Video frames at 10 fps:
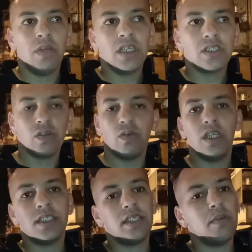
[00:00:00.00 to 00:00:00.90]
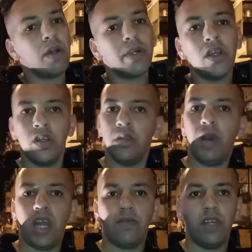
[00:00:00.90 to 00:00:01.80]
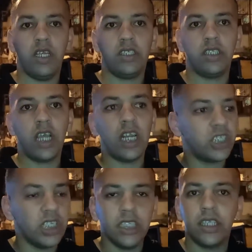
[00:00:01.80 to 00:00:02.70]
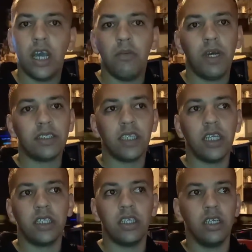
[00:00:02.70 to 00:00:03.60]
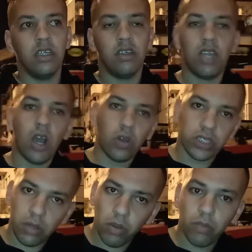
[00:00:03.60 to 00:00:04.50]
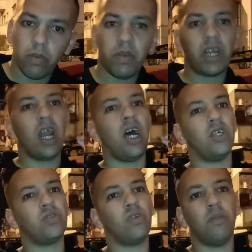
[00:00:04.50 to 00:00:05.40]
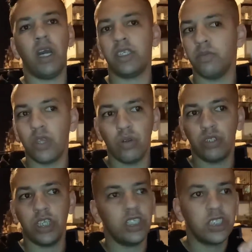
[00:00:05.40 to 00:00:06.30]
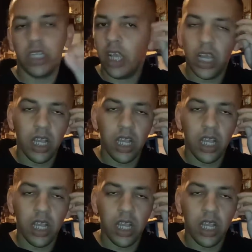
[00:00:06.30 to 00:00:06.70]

ملي سولنا السبب قال لنا ما عرفناش قال لك شي نزاع بسيط الاخر ضربوا بالراس ولا ما عرفت بكروشي هادشي